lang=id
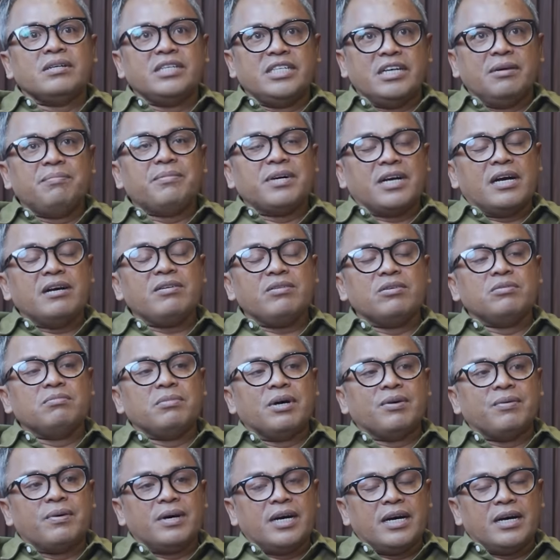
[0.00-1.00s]
dia mengaku
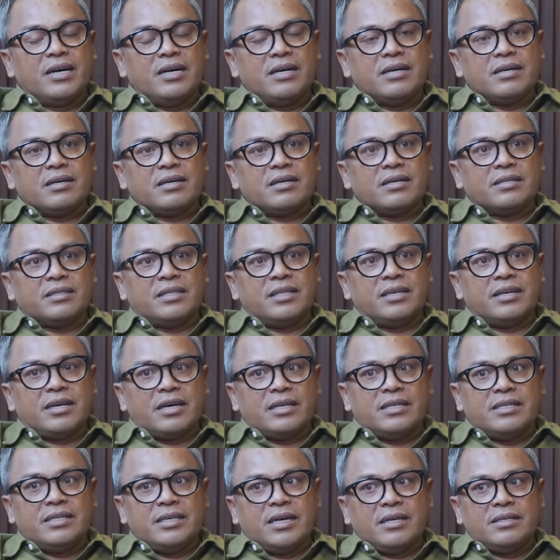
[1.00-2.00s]
bahwa
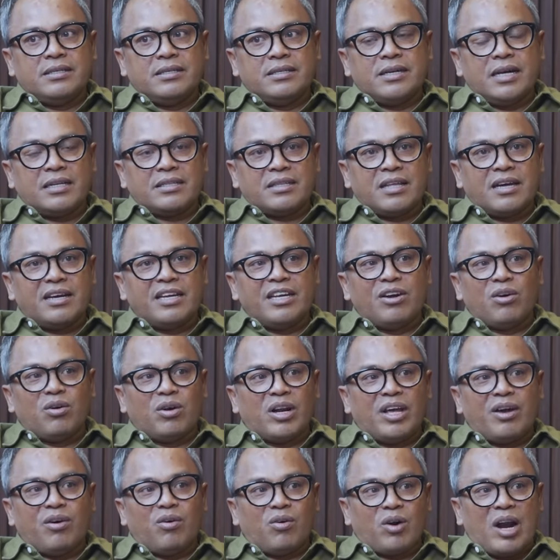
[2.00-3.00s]
ketika dia didatangi
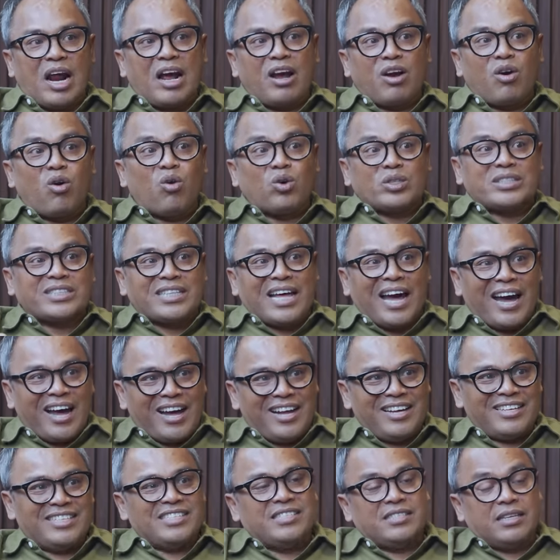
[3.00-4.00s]
oleh orang
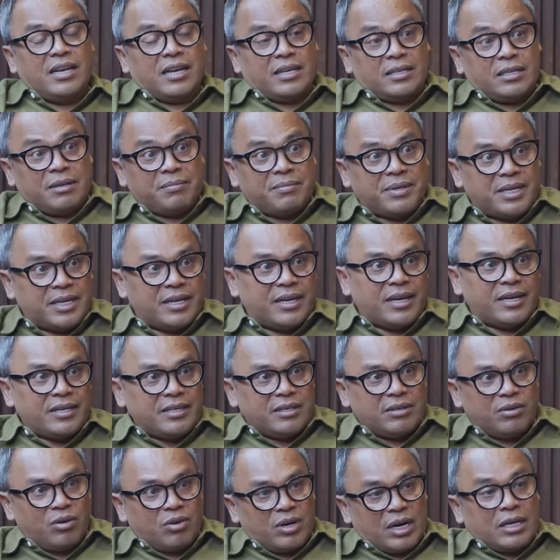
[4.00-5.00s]
kota, istilahnya mereka
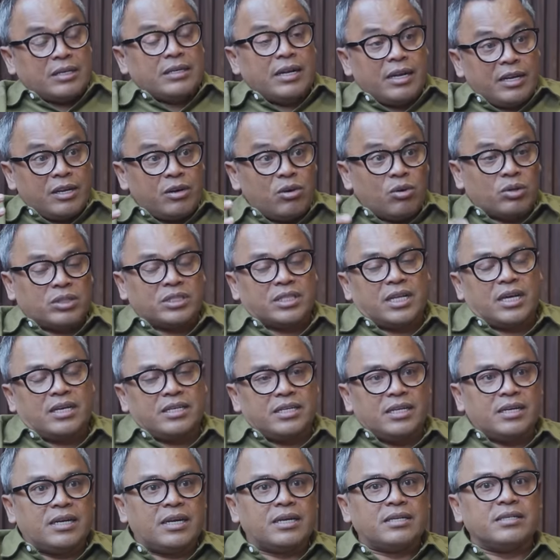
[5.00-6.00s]
ini, orang dari kota
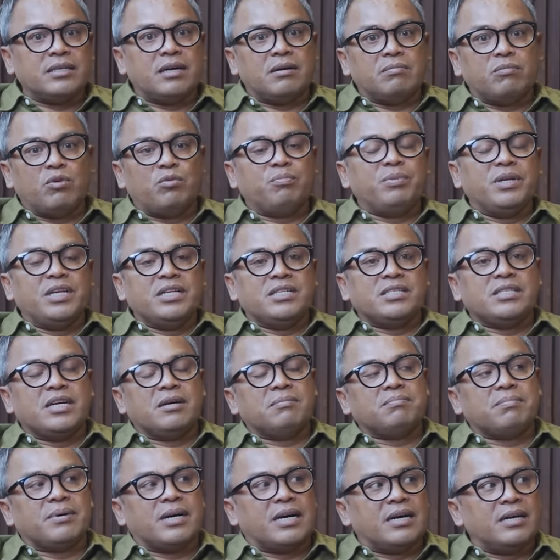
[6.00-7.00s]
dia nanya, mau pilih
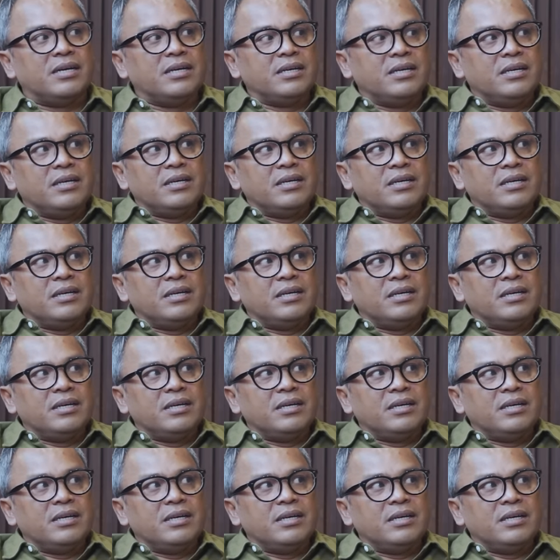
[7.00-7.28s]
siapa?